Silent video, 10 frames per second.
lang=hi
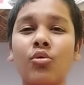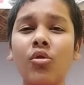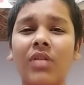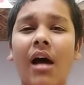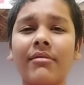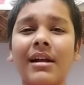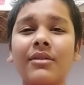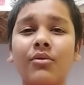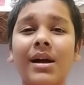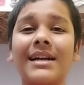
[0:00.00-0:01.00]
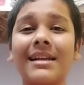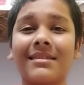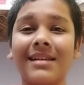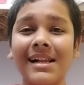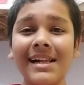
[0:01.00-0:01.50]

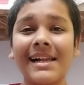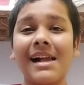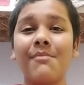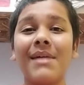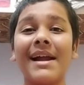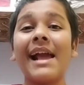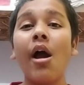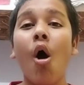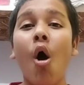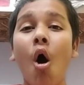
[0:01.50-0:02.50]
2023 के मेरे